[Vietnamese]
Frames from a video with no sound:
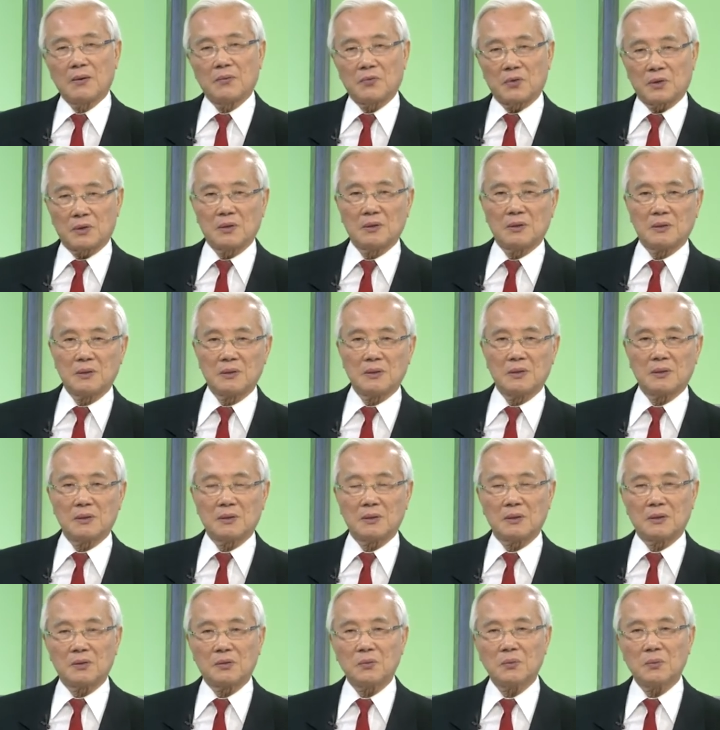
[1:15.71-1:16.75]
và thường
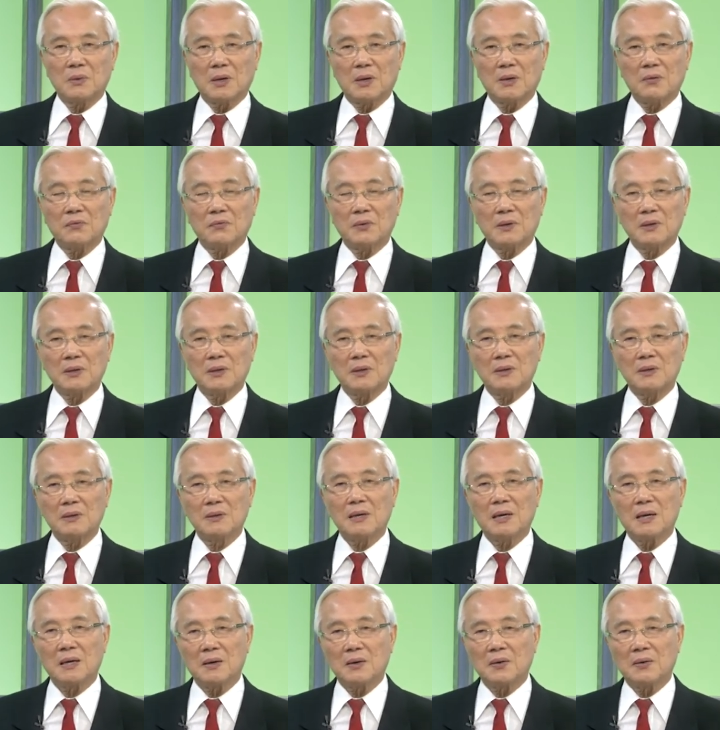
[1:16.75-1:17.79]
thường thì chúng ta vẫn cứ
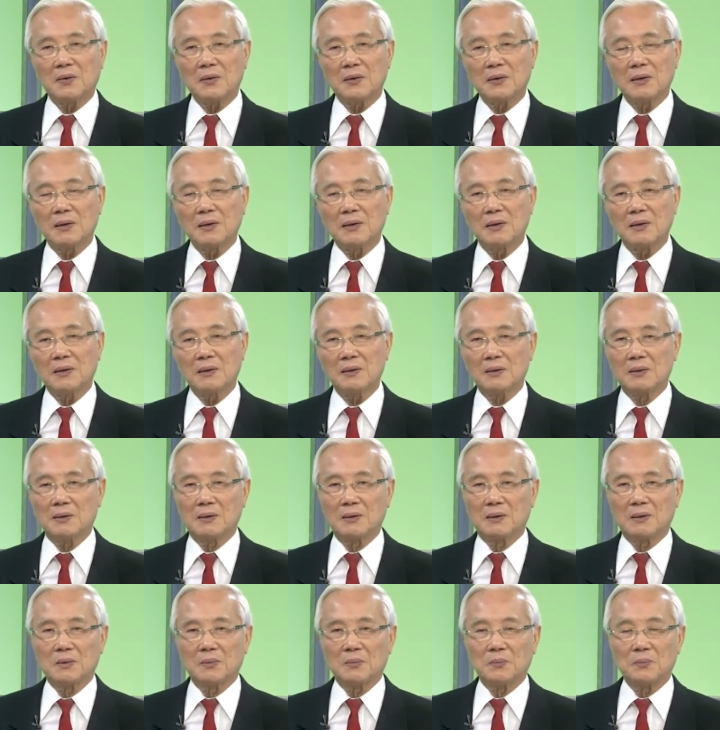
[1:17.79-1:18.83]
nghe nói đến
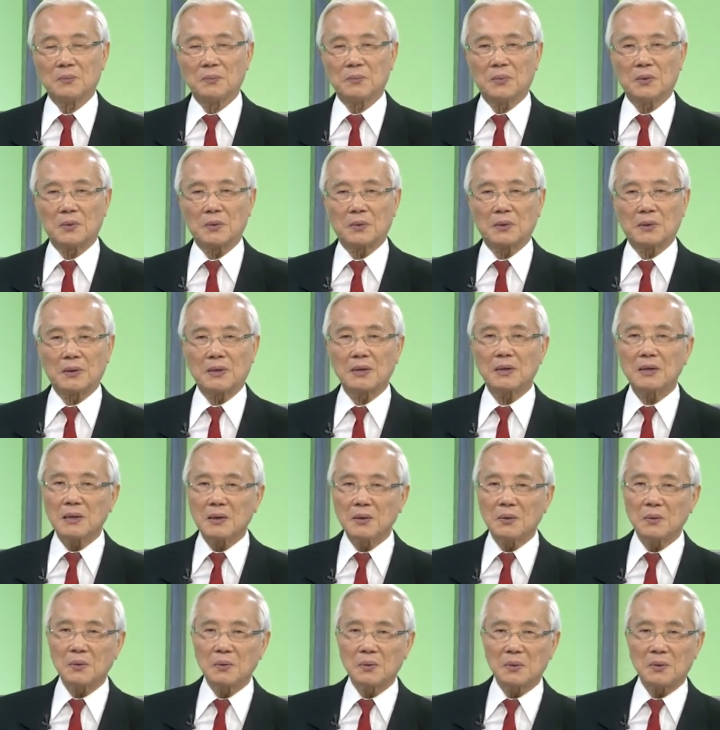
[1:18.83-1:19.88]
một cái
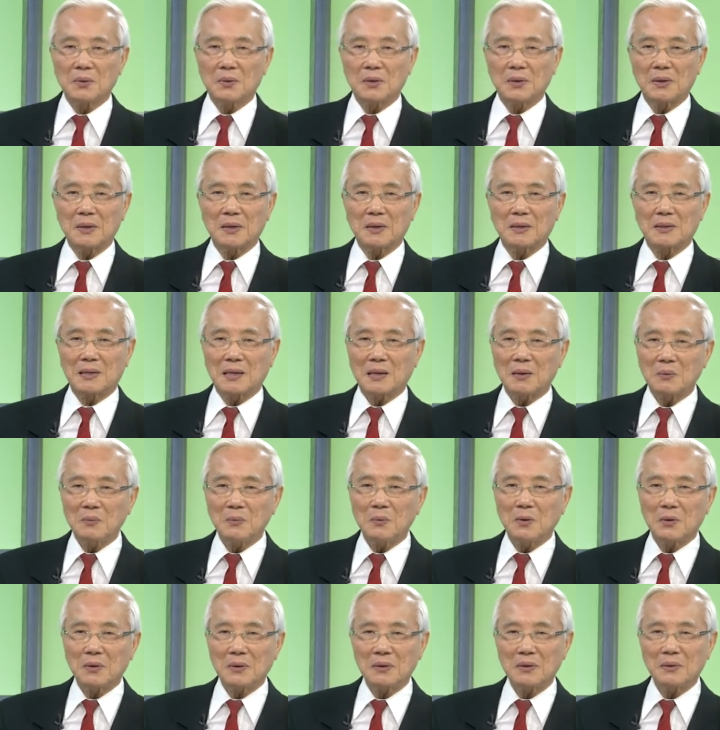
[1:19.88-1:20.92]
câu gọi là táo
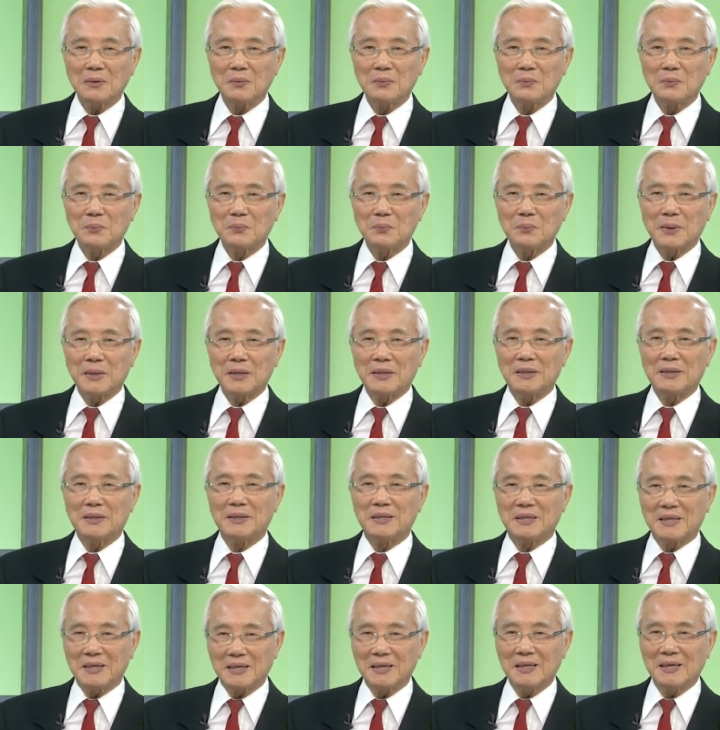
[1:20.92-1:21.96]
bón bệnh
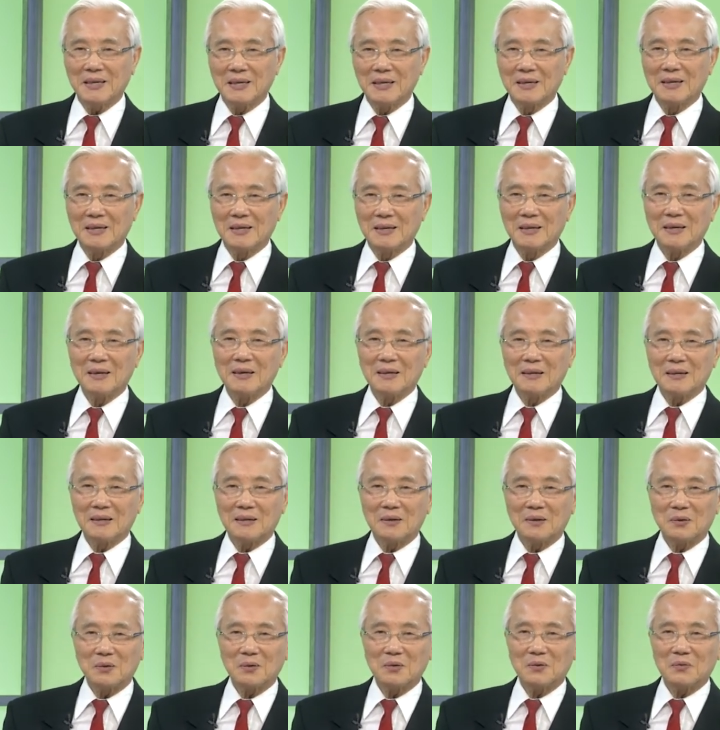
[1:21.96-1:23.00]
trĩ. Thì
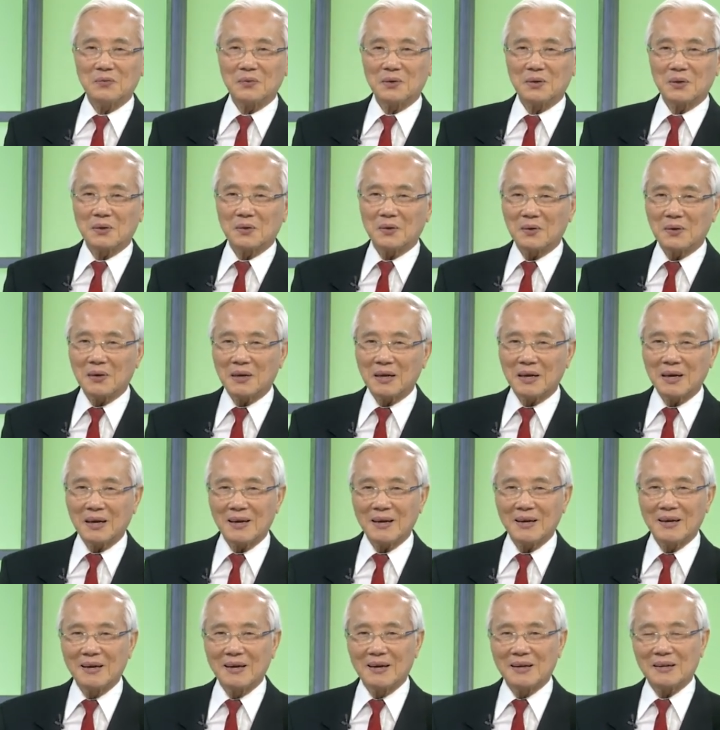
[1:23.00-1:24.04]
thưa quý vị có lẽ
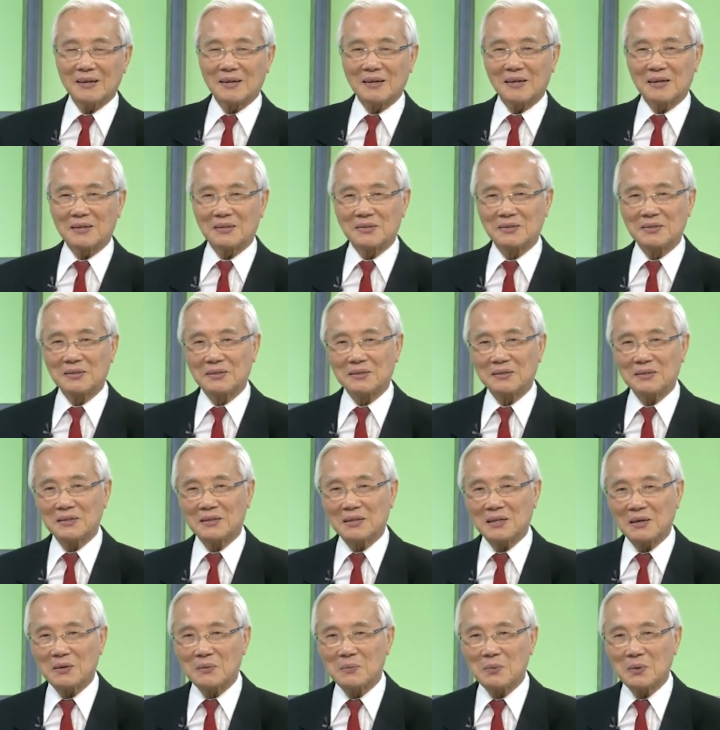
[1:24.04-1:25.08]
là giữa cái
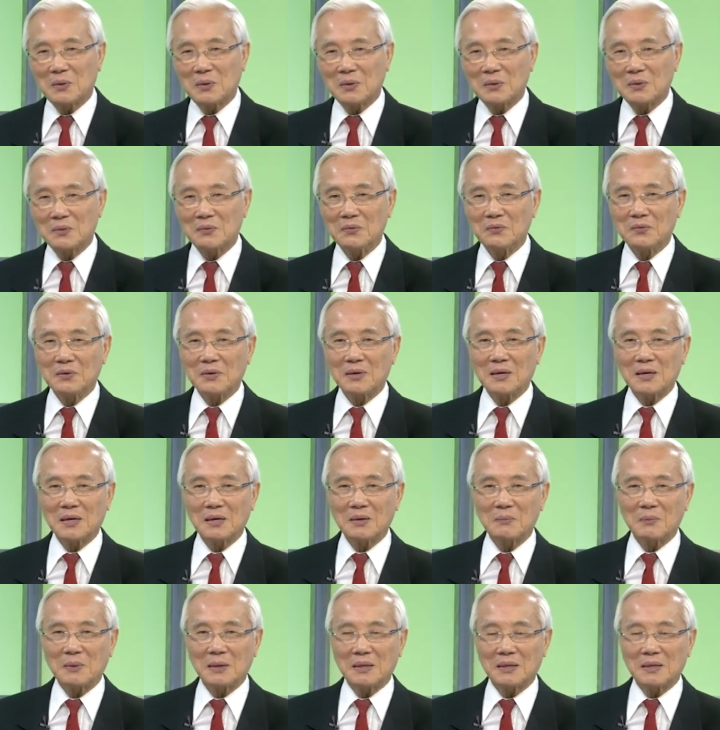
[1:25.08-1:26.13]
táo bón với
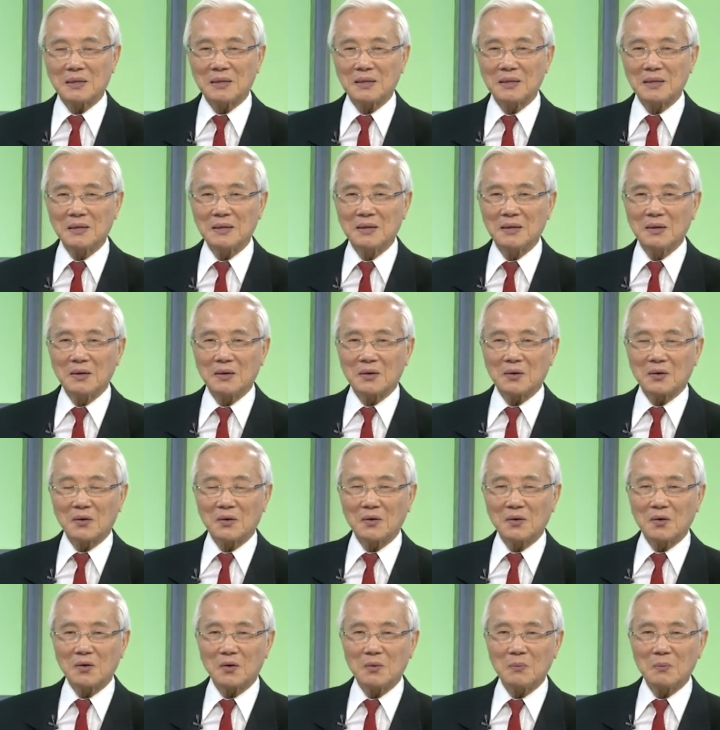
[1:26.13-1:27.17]
cái bệnh trĩ
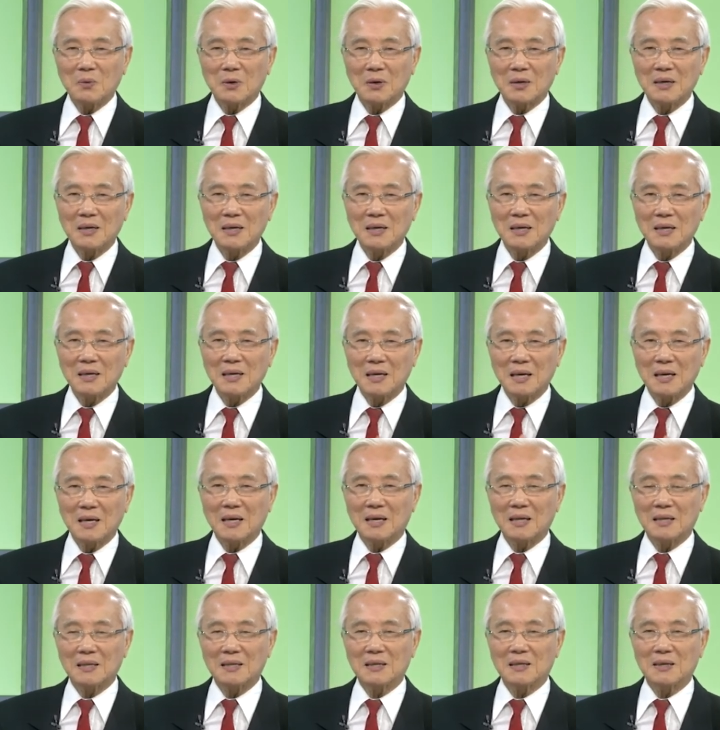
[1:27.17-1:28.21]
nó có một cái liên
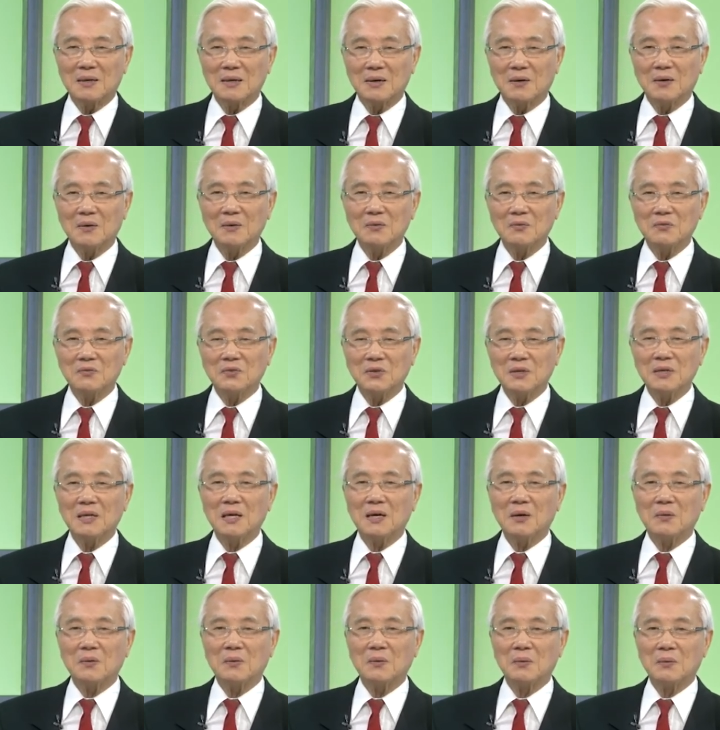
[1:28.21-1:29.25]
hệ gì đó với
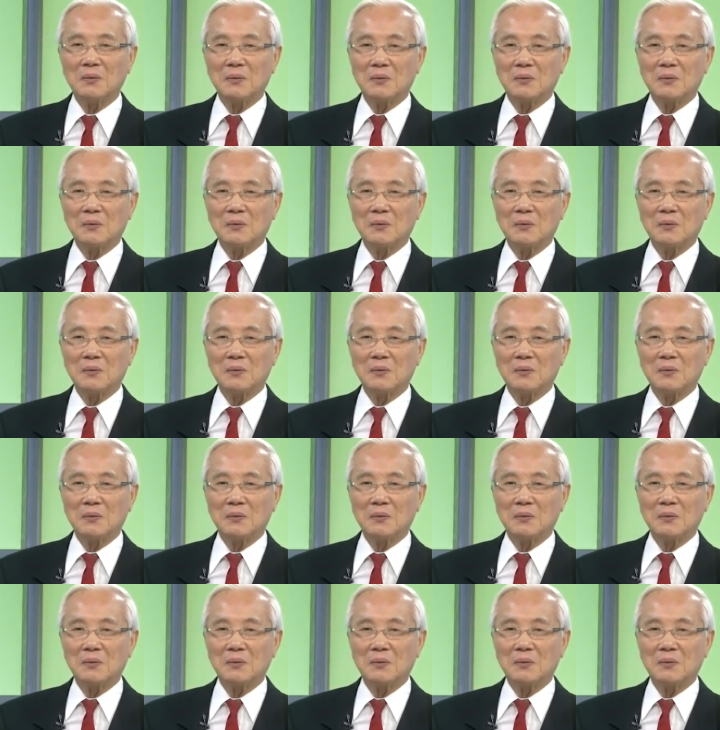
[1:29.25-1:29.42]
nhau.